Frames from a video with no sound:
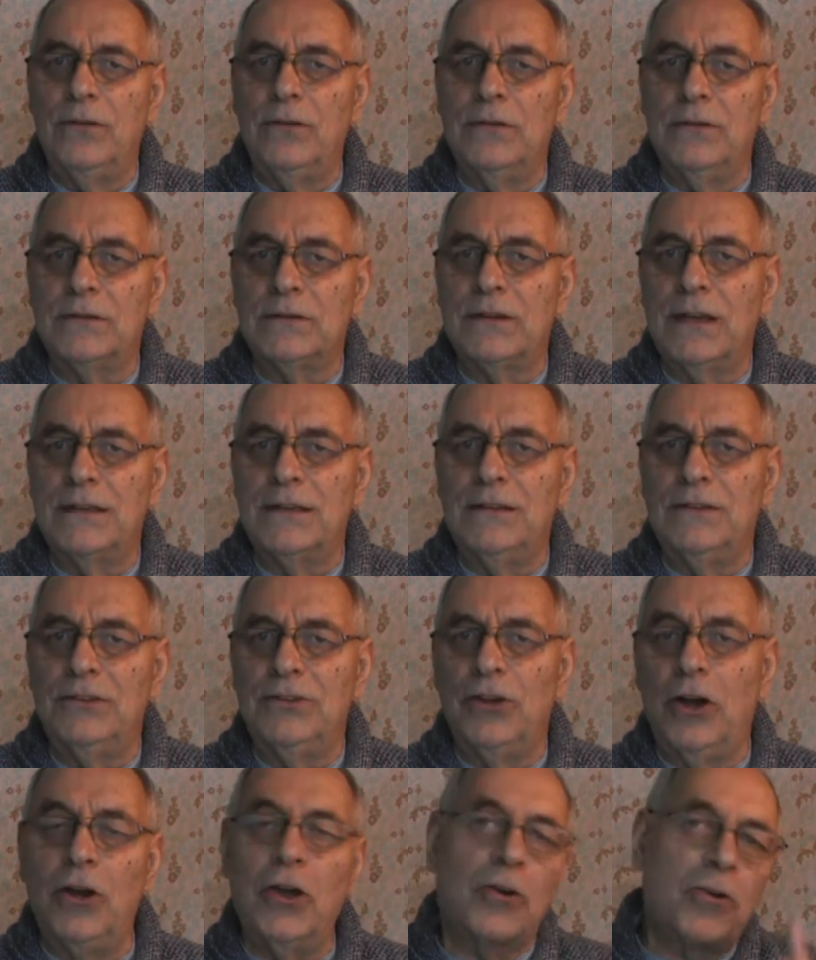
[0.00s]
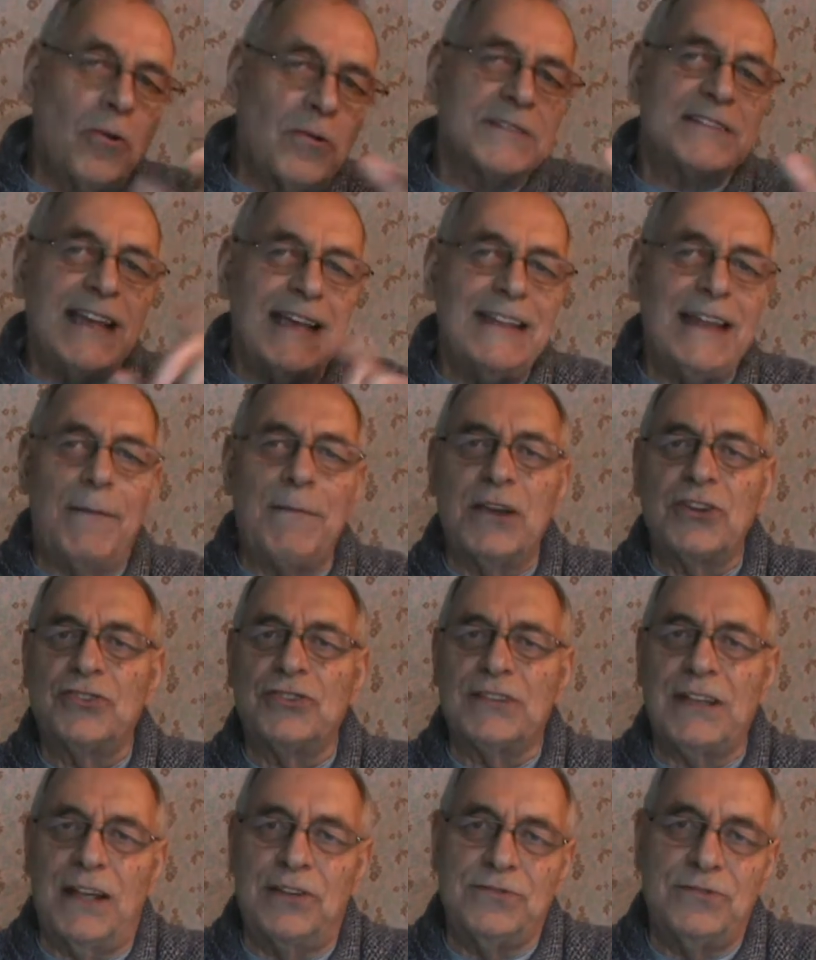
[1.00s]
il y a le Conseil de la
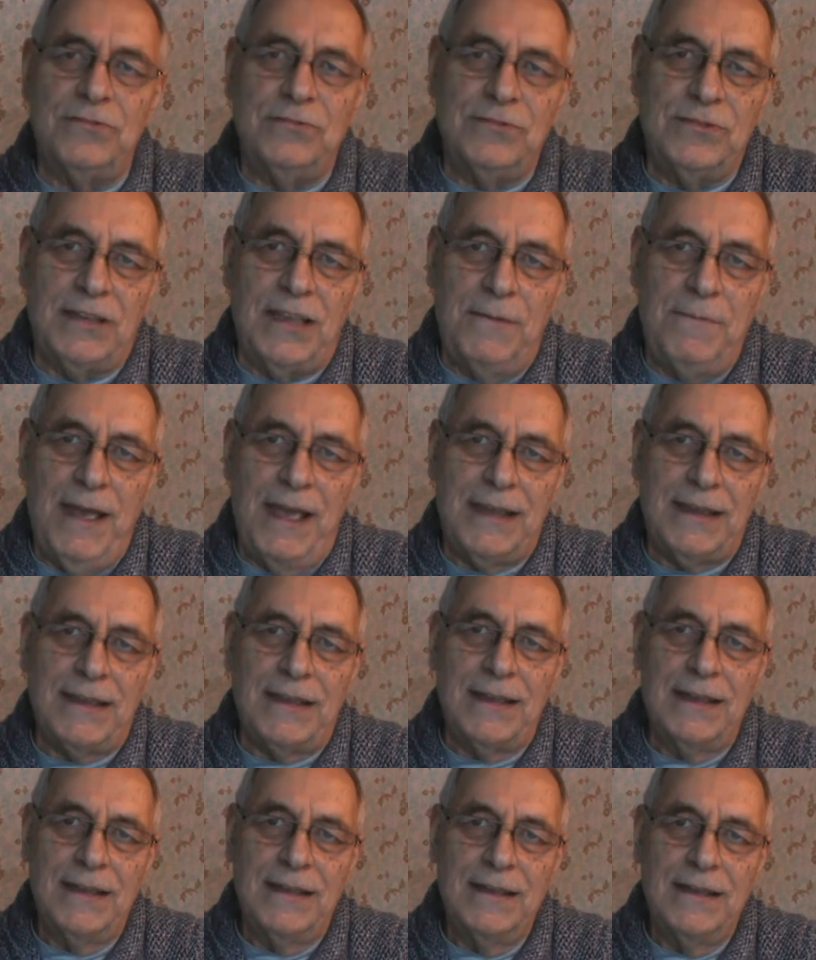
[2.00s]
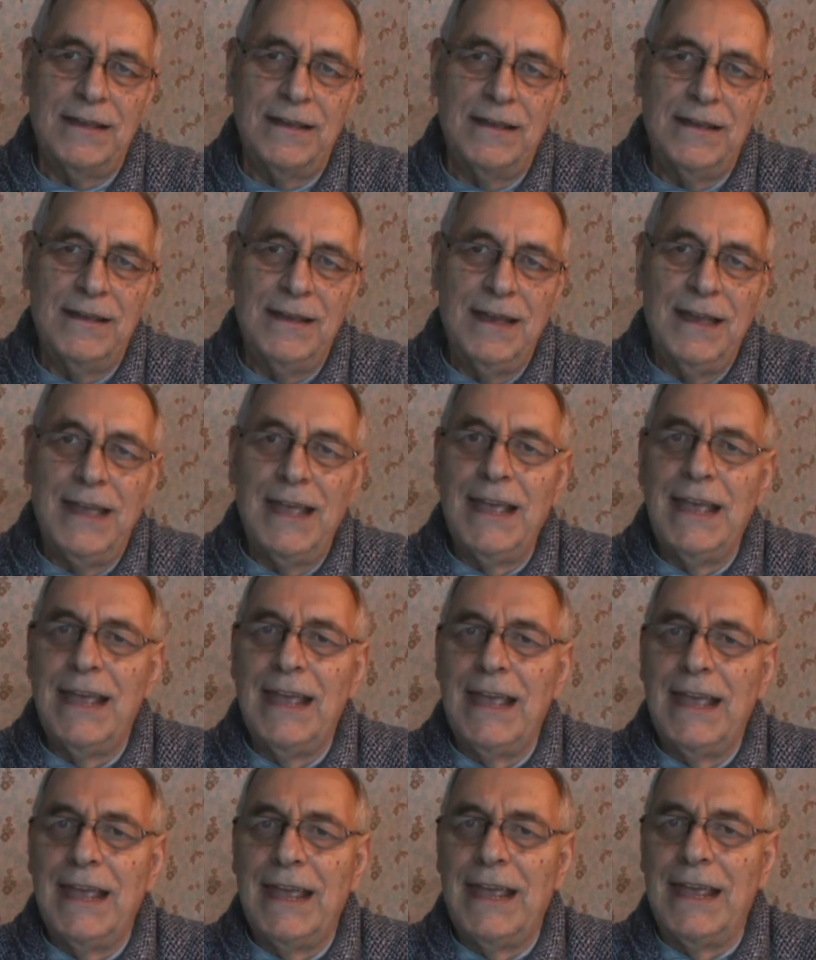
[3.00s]
magistrature du Québec.
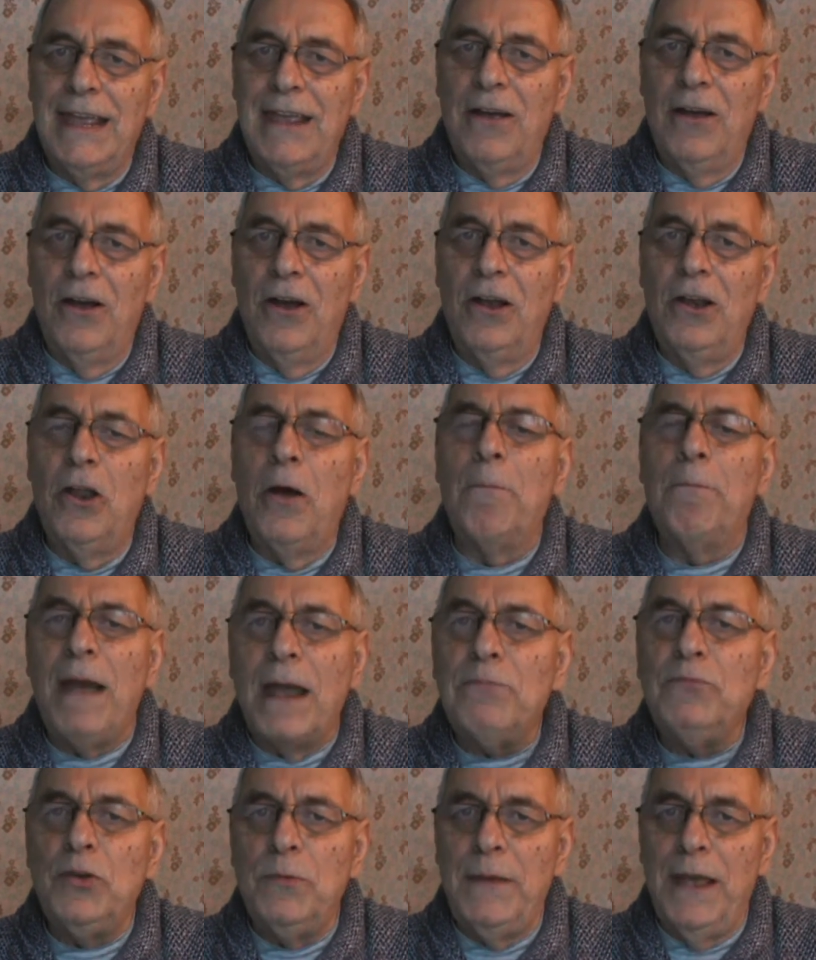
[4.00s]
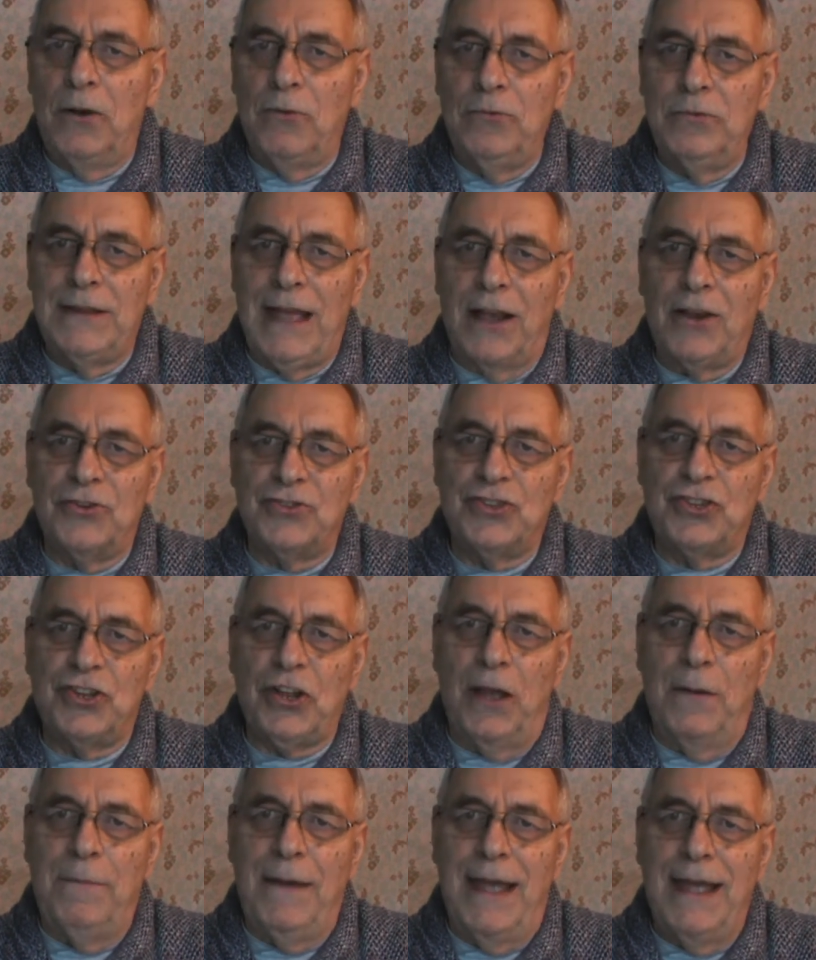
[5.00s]
Et le même numéro
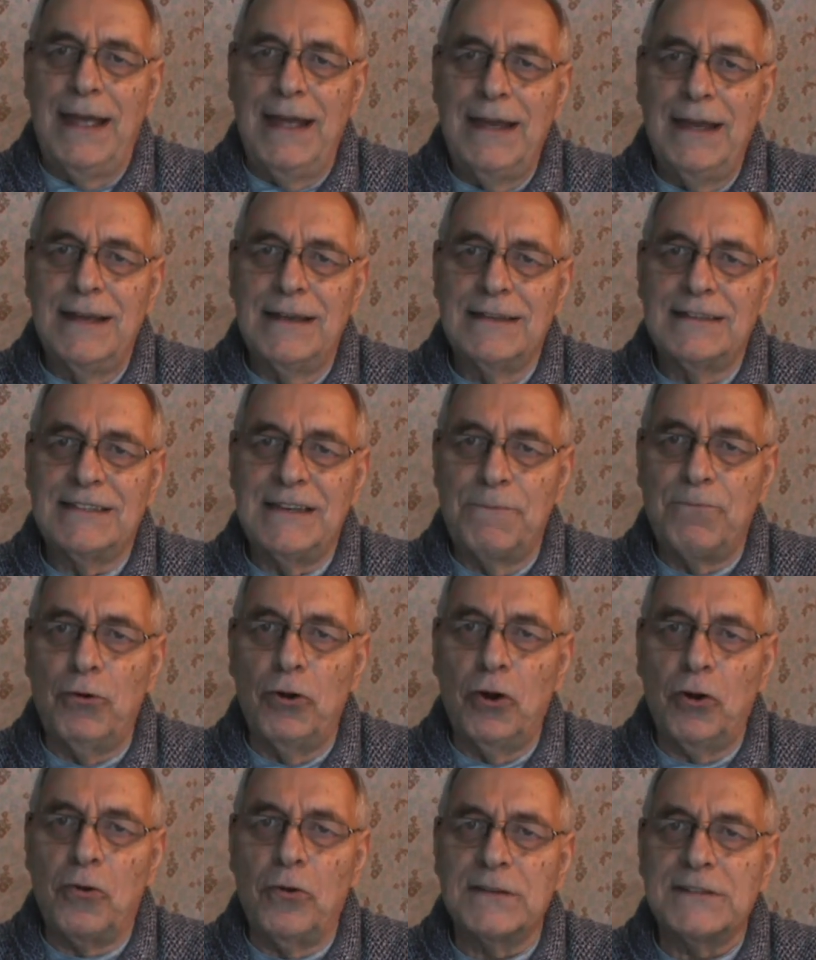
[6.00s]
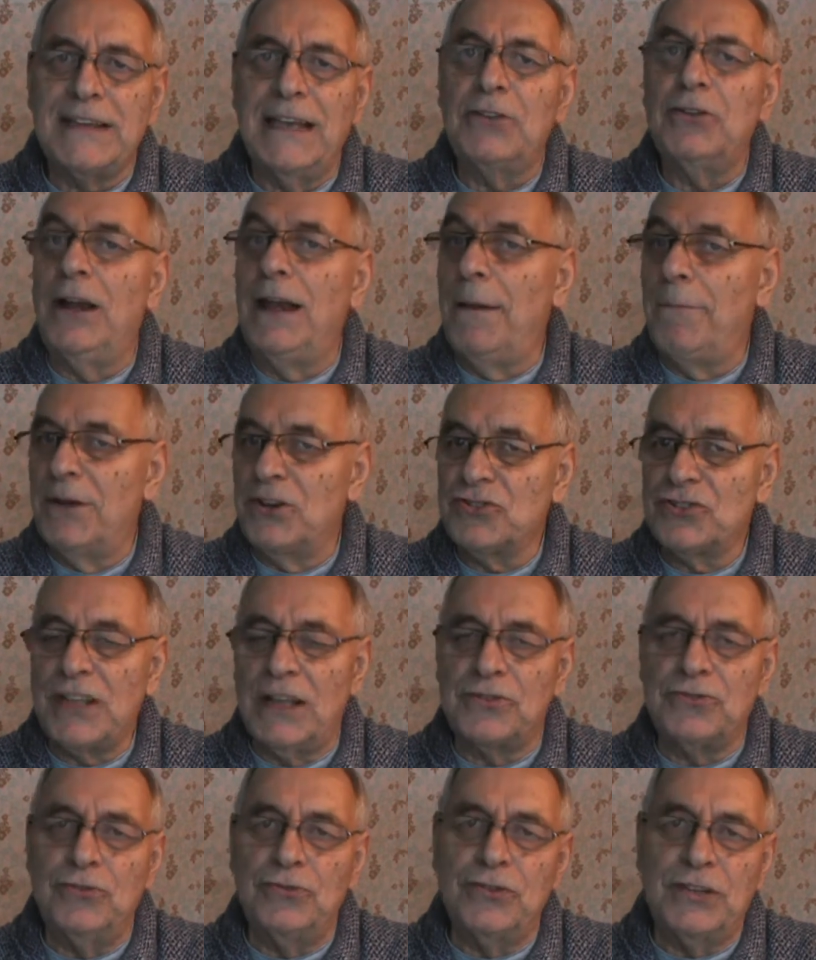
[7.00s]
d'enregistrement c'est pour le Conseil de la
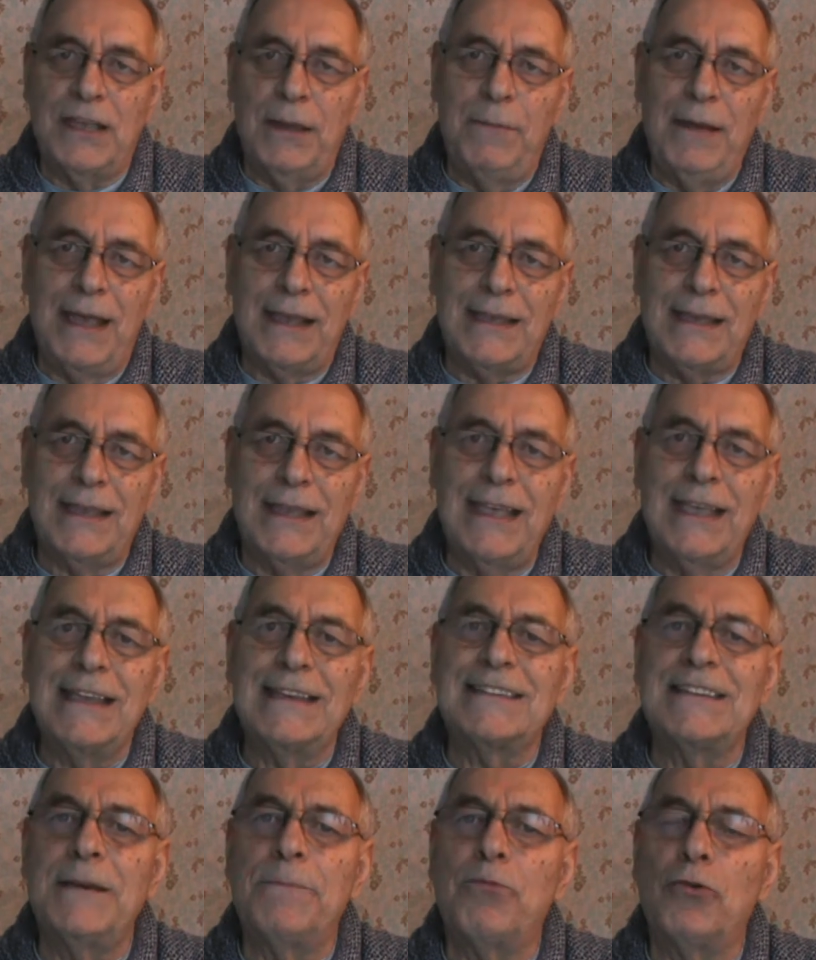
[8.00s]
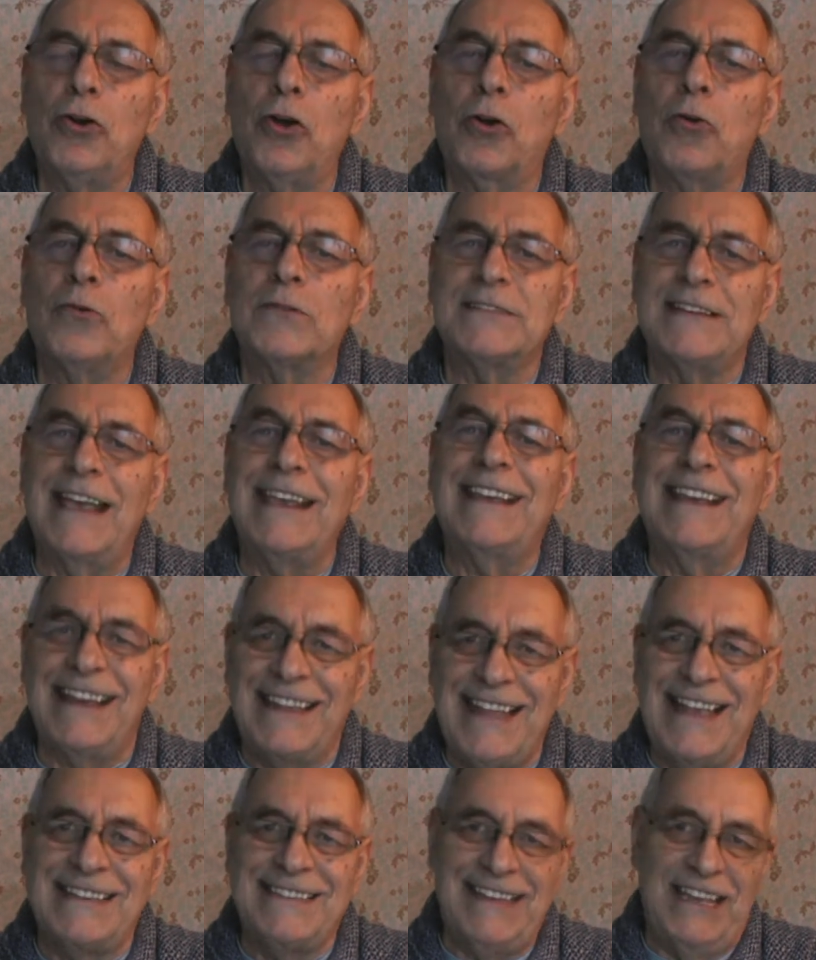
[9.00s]
magistrature du Québec et c'est pour le Conseil
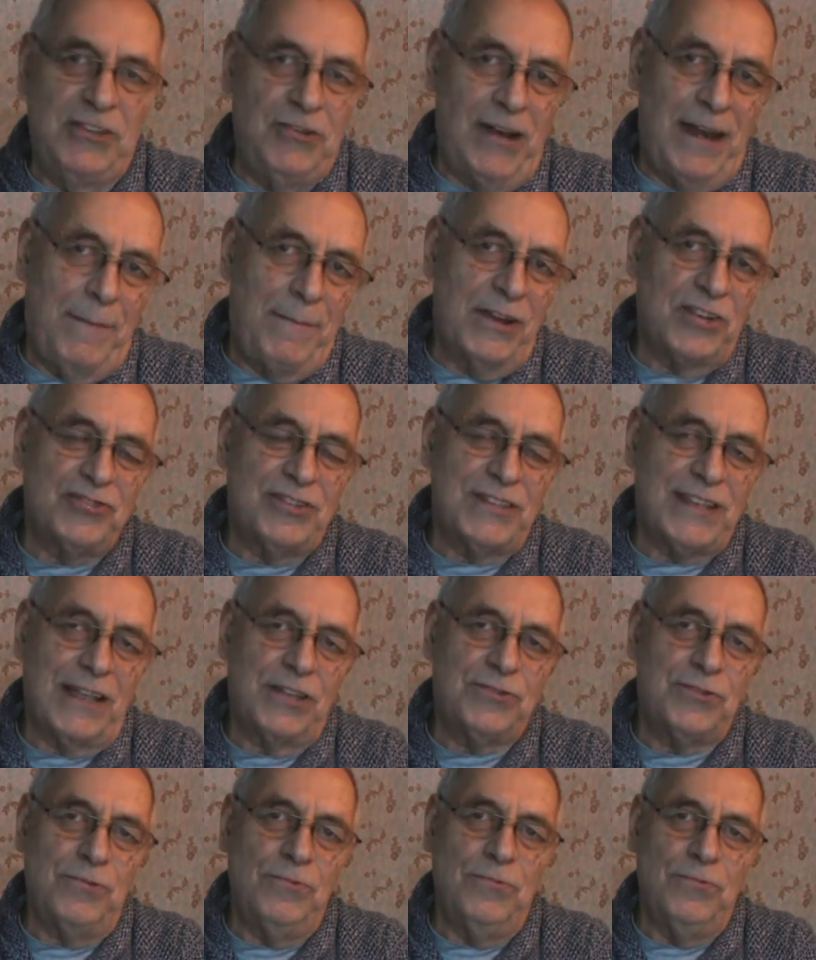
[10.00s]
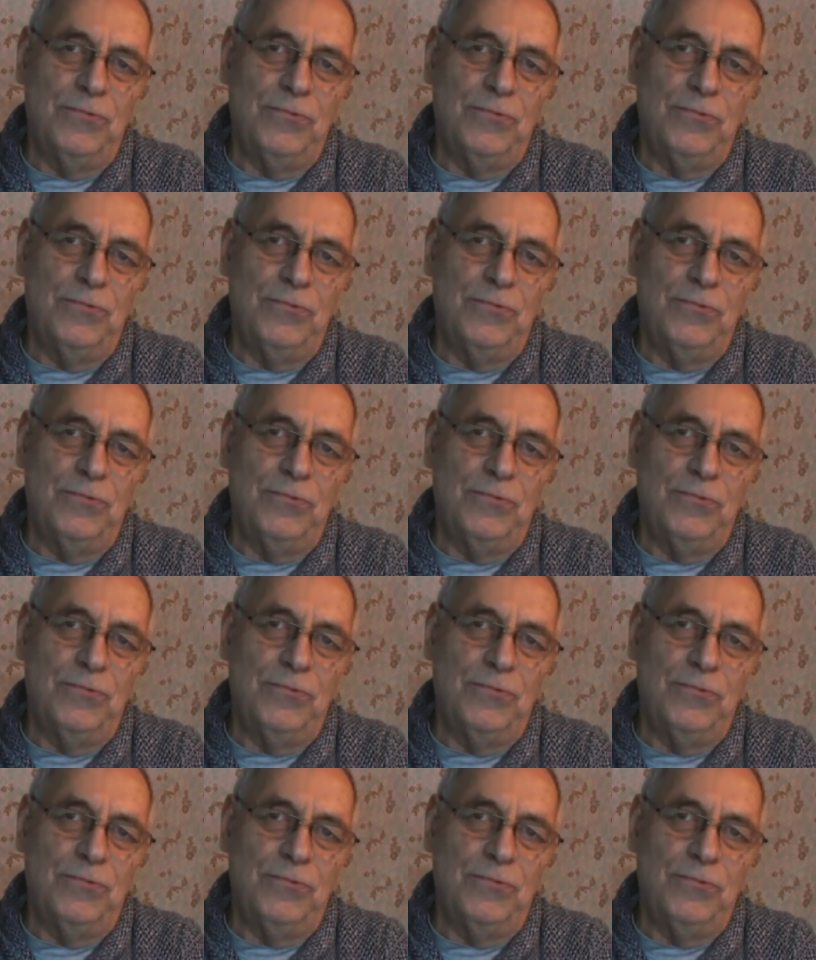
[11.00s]
canadien de la magistrature.